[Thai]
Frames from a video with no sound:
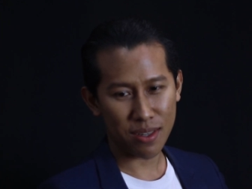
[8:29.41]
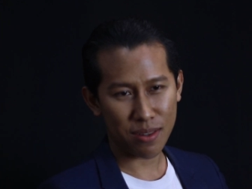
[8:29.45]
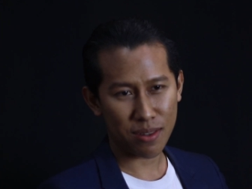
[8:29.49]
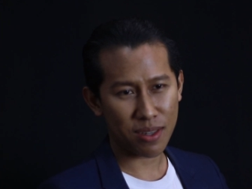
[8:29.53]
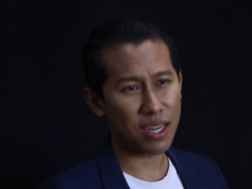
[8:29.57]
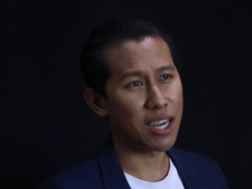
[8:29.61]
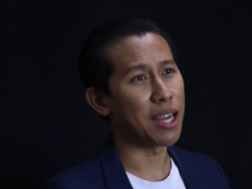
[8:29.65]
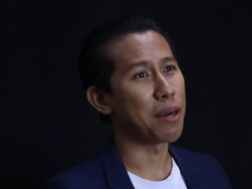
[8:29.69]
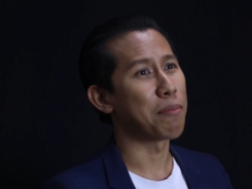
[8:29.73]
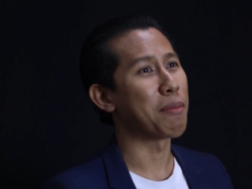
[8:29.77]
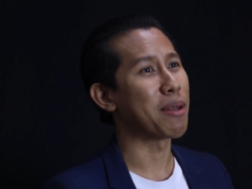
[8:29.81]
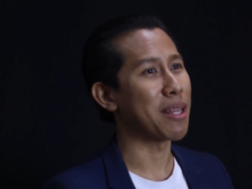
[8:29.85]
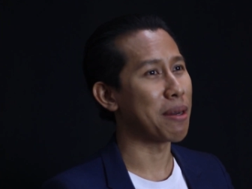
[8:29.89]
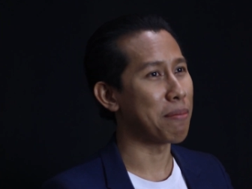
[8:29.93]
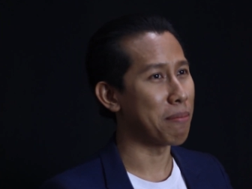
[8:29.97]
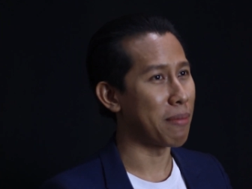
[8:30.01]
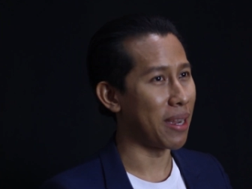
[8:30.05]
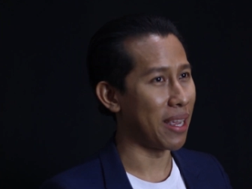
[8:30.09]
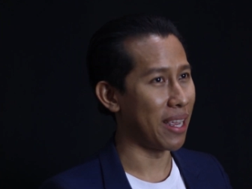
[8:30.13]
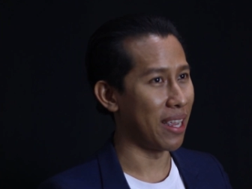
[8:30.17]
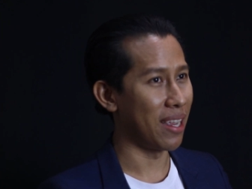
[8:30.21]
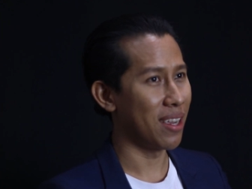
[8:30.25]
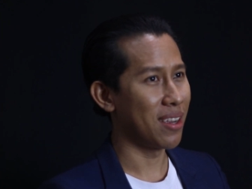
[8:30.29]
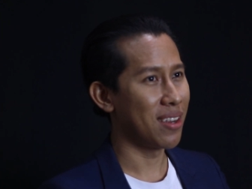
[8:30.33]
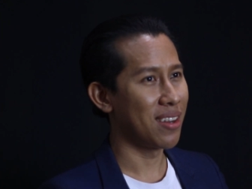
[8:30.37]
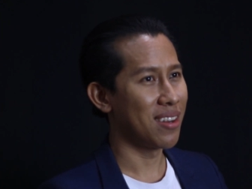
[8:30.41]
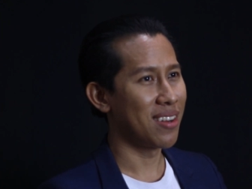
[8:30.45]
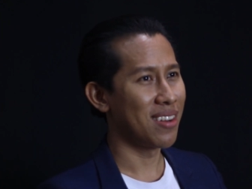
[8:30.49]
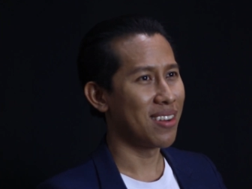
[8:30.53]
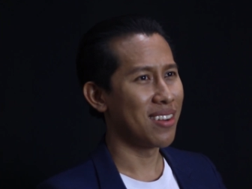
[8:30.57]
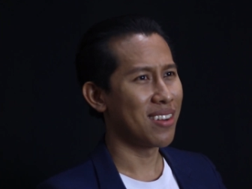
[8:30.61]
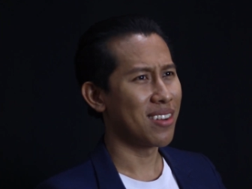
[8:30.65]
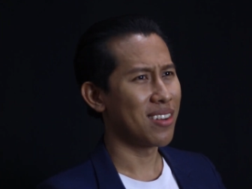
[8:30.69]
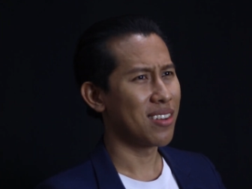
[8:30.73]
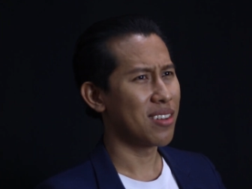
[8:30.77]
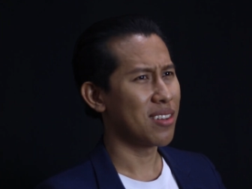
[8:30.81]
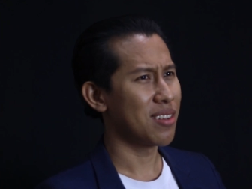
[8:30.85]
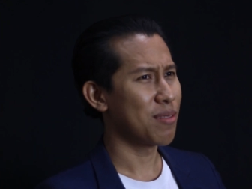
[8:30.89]
เกิดมาทำไม
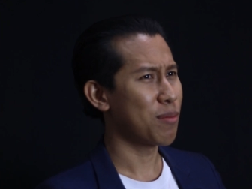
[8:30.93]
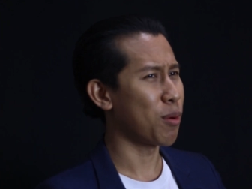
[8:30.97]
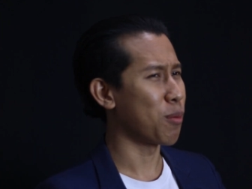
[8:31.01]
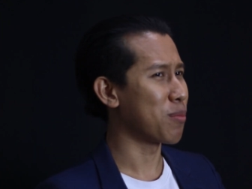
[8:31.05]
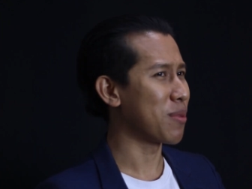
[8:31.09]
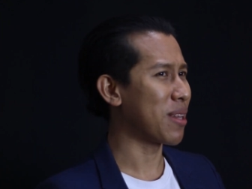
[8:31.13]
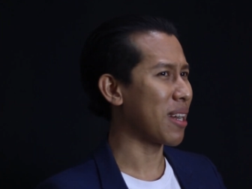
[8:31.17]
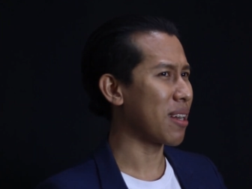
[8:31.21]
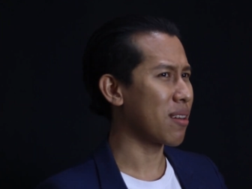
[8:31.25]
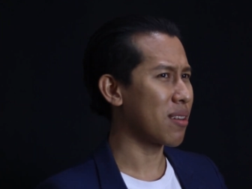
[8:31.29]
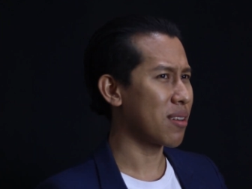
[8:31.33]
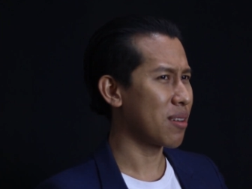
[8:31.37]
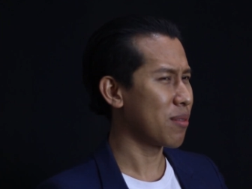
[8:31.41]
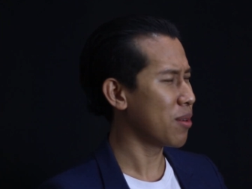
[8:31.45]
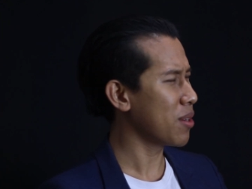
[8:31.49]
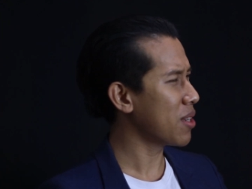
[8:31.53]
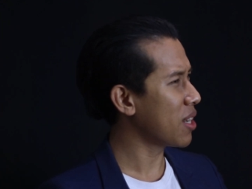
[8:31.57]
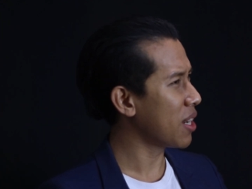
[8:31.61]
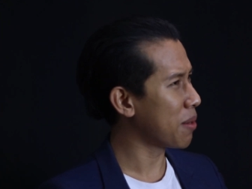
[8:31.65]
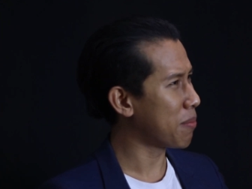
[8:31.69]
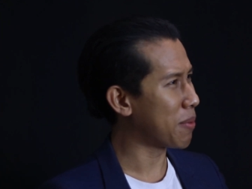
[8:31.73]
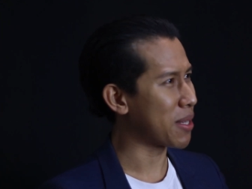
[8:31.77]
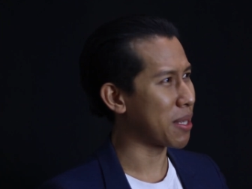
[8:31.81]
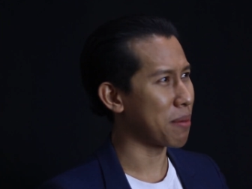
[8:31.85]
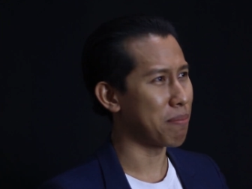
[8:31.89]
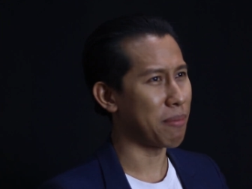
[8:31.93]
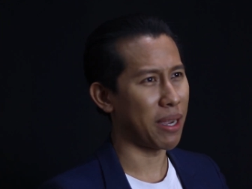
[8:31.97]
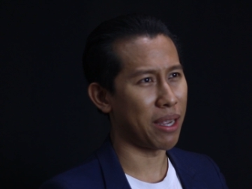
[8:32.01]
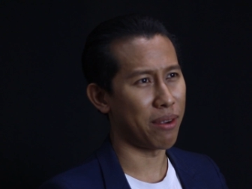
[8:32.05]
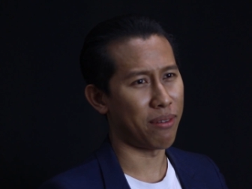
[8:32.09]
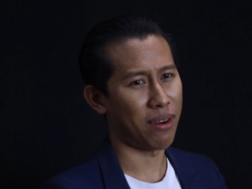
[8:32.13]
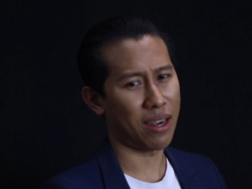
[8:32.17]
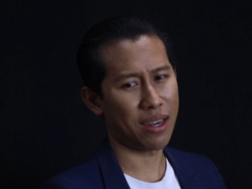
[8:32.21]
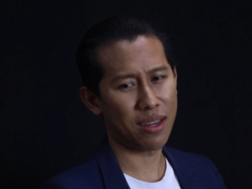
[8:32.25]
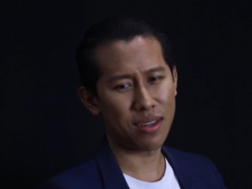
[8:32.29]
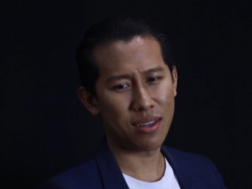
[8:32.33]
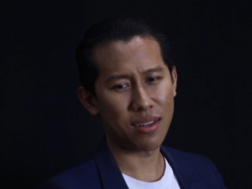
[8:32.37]
ผมตั้งมันเกิดมาทำไมวะ